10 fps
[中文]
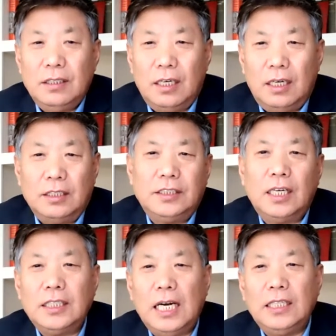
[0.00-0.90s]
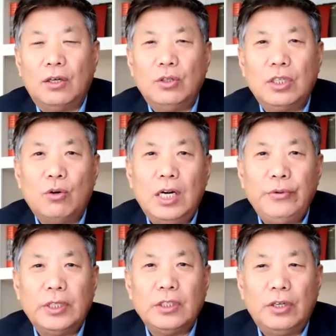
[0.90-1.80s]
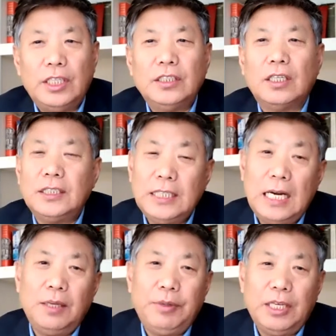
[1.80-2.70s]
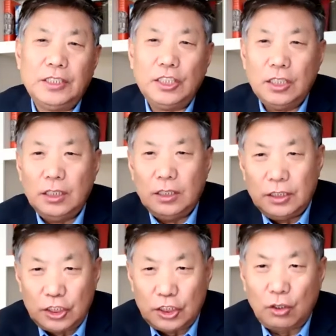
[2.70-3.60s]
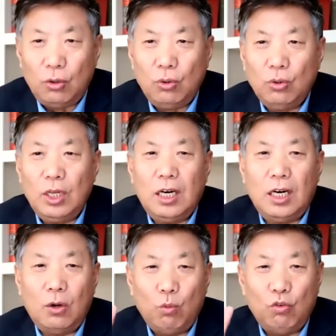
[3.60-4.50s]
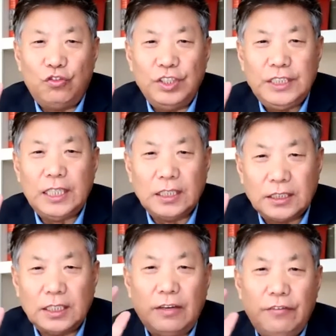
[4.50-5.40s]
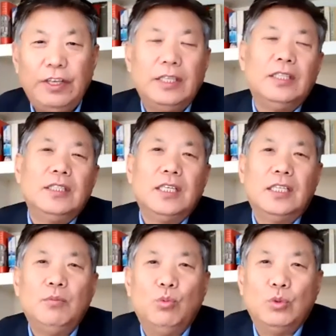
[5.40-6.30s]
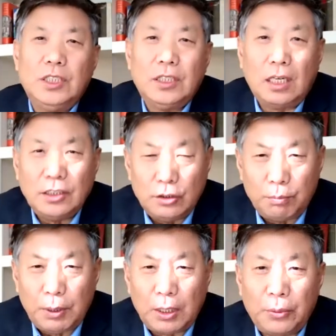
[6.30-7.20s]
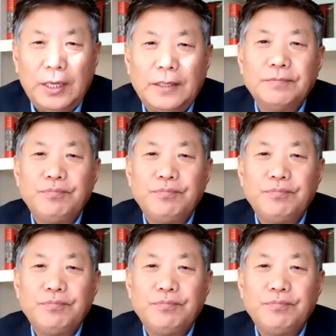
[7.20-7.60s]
啊枪杀以后这公安人员到林昭的家里边收了五分钱的子弹费，他的母亲当时就崩溃了。